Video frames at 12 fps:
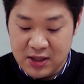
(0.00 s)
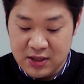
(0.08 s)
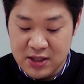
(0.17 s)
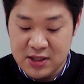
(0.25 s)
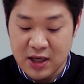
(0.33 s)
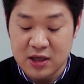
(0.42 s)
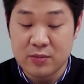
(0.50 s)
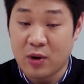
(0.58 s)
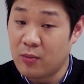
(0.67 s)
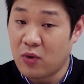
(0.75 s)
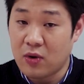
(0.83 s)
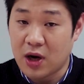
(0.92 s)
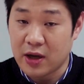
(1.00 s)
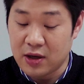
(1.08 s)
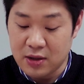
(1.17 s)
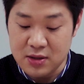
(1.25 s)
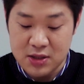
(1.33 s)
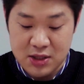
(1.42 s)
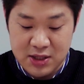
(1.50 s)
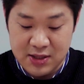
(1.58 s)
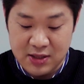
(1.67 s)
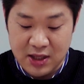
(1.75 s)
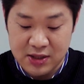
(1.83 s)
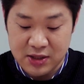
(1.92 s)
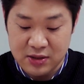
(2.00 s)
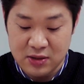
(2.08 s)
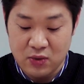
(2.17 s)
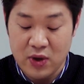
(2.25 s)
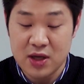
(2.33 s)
의사를 번복하여 진단서를